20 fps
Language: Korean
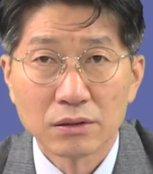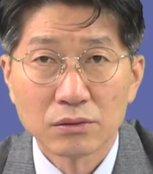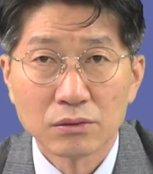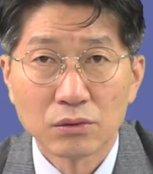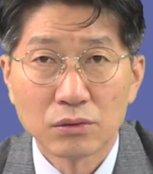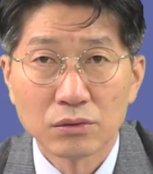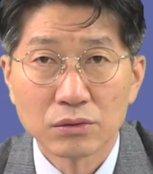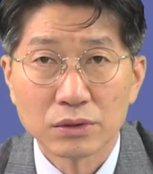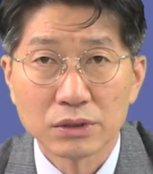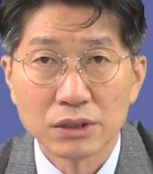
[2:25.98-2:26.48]

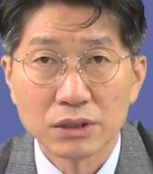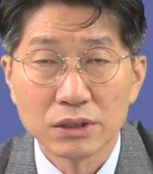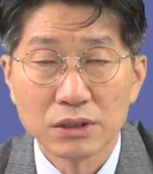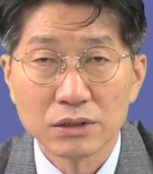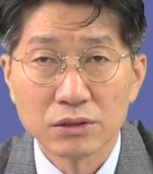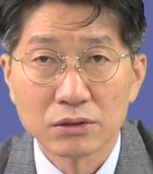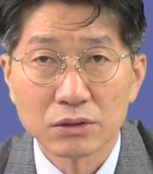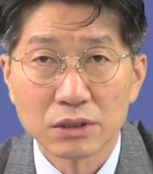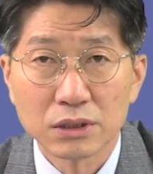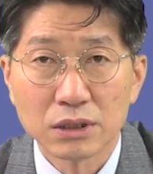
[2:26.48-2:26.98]
또
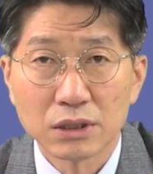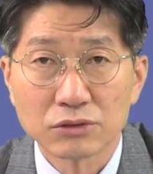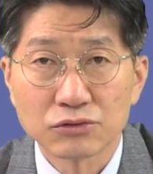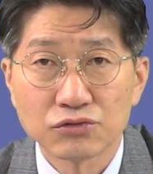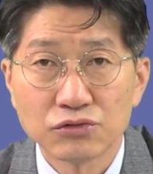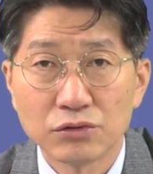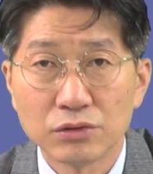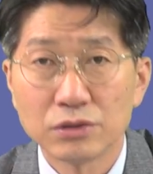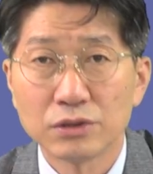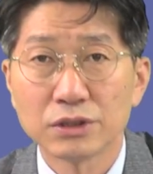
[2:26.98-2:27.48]
이, 여기가
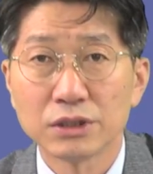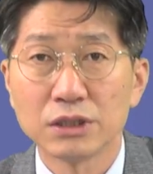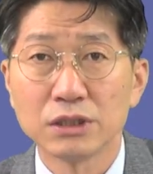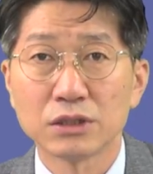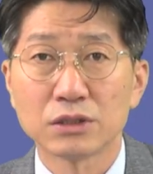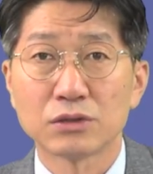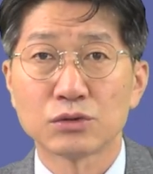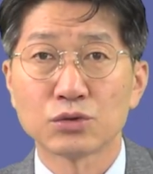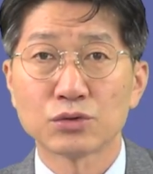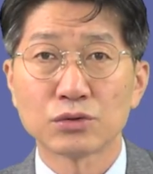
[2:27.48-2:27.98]

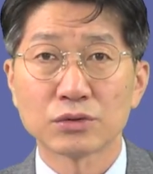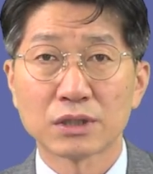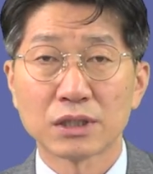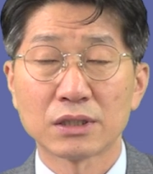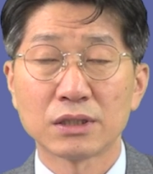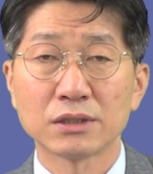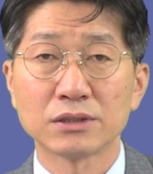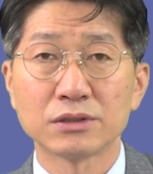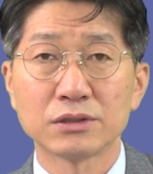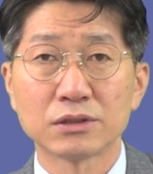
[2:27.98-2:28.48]
수원이 조정
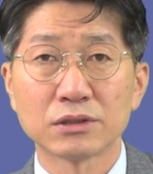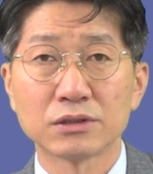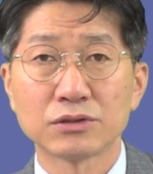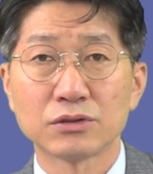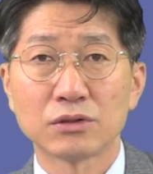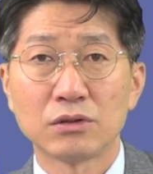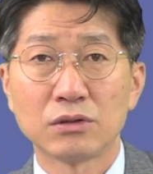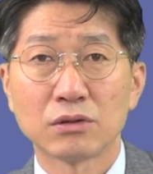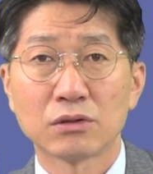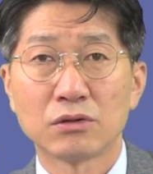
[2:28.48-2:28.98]
대상
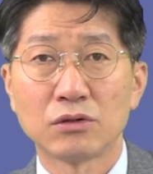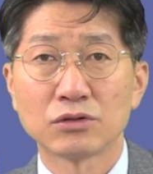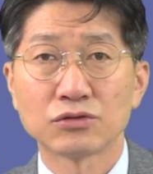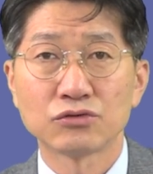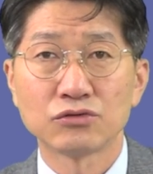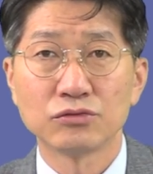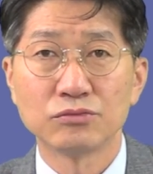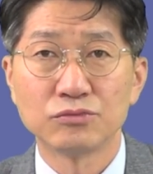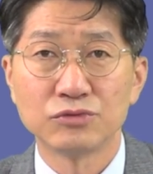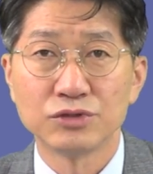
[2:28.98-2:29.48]
지역이죠.
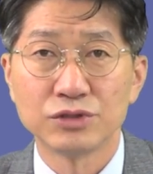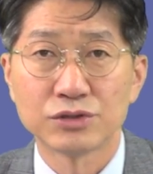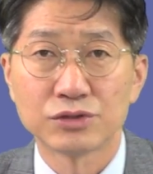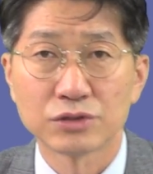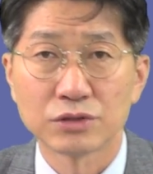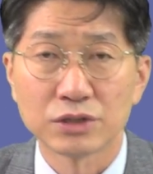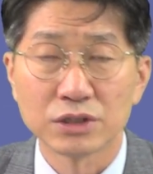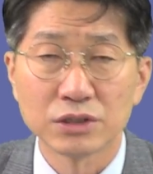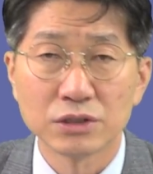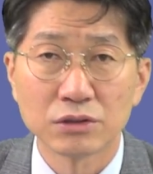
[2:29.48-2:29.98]
거주 의무
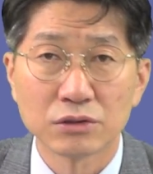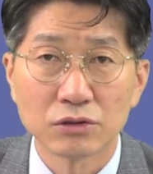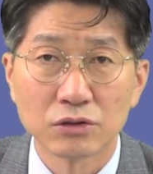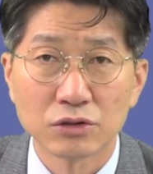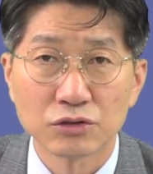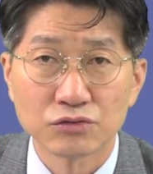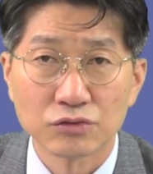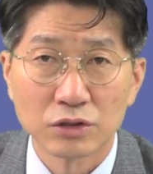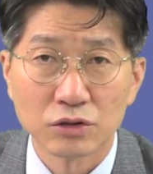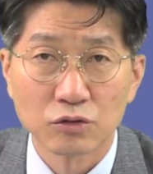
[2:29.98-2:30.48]
있죠. 이 년
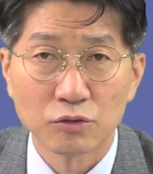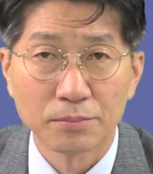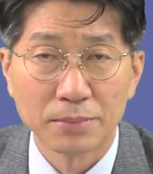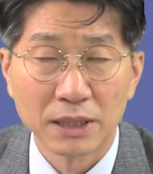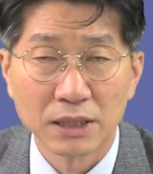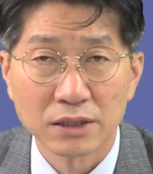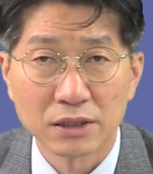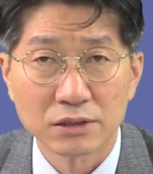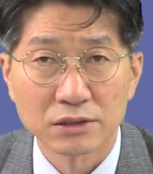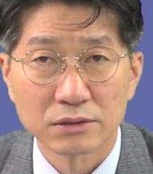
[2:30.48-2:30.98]
거주하고
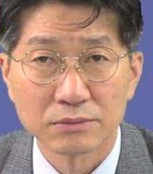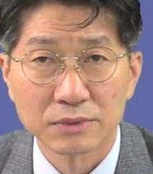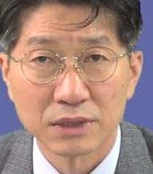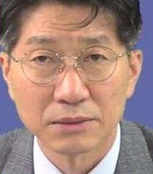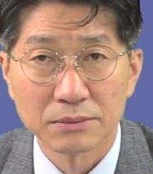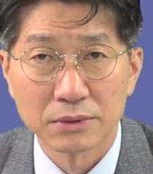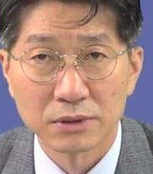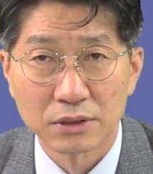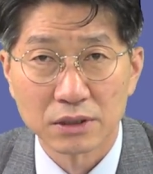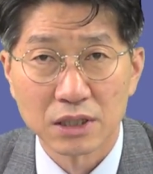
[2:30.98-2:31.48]
팔 때쯤
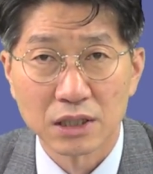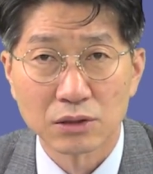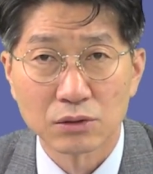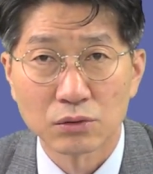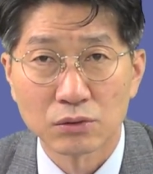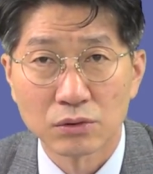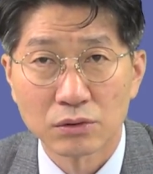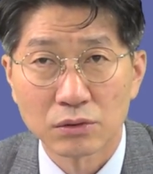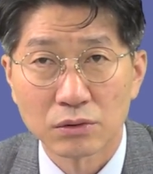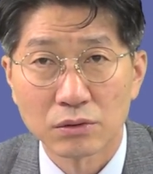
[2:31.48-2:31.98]
되면은
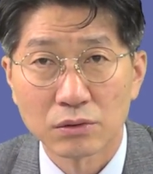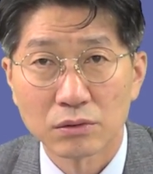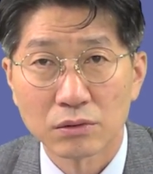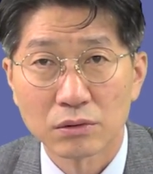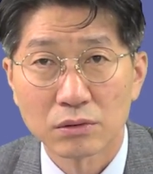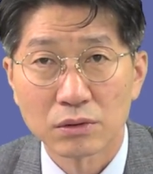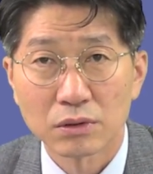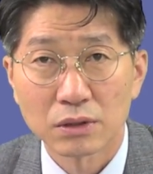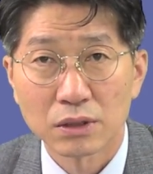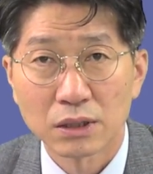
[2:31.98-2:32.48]
개통
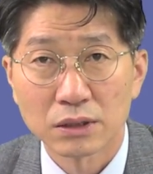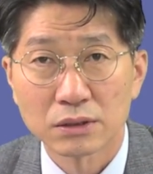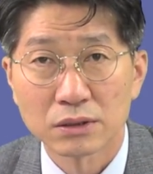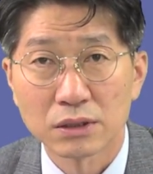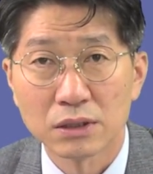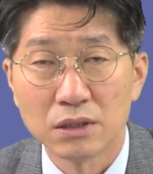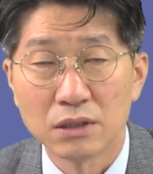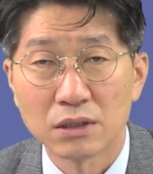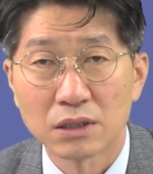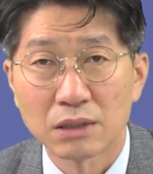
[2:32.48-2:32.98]
한
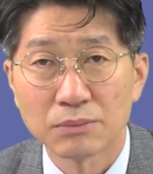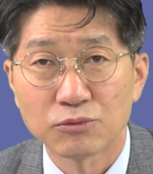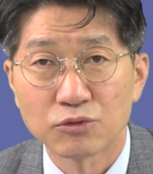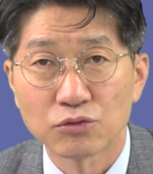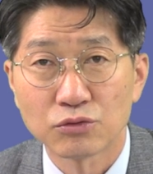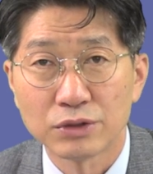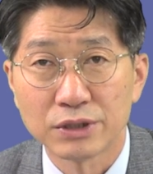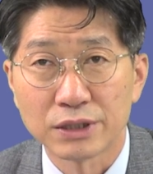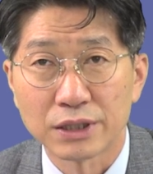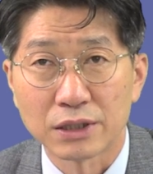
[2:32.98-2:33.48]
일 년
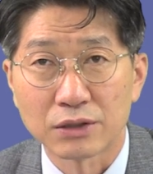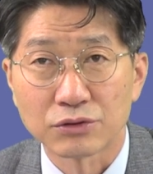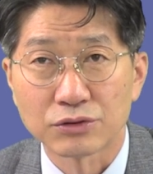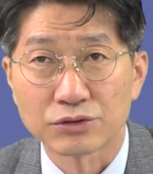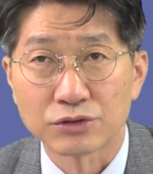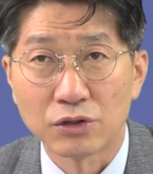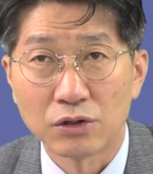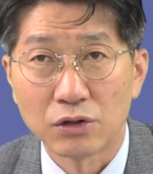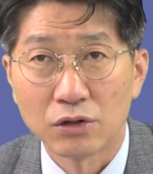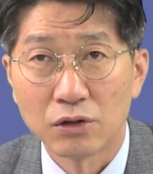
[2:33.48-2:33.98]
앞두고 있네요.
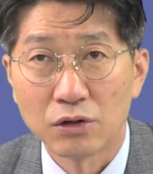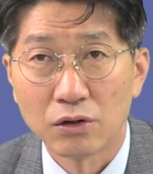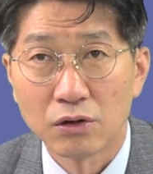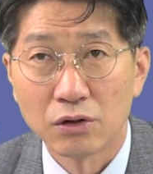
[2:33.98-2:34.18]
그죠?